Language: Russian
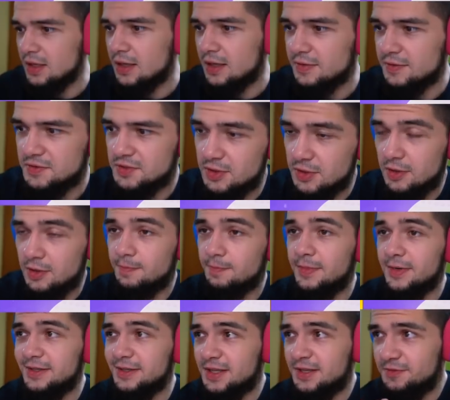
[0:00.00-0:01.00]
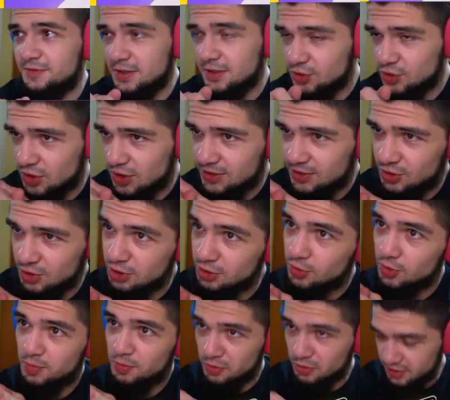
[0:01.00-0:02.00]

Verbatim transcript: Все, мы на финишной чертой по